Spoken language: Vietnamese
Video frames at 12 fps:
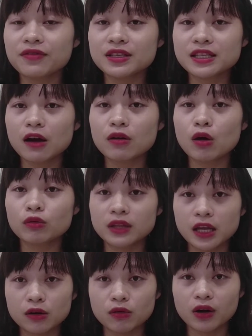video đầu
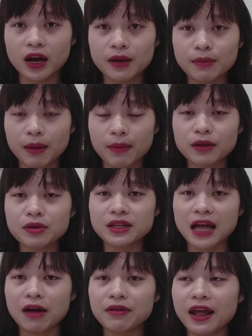tiên của kênh Mẹ Bé Thủy
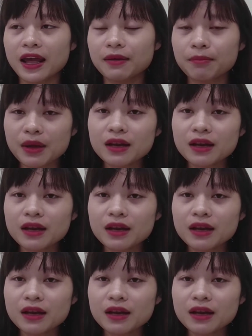Thảo để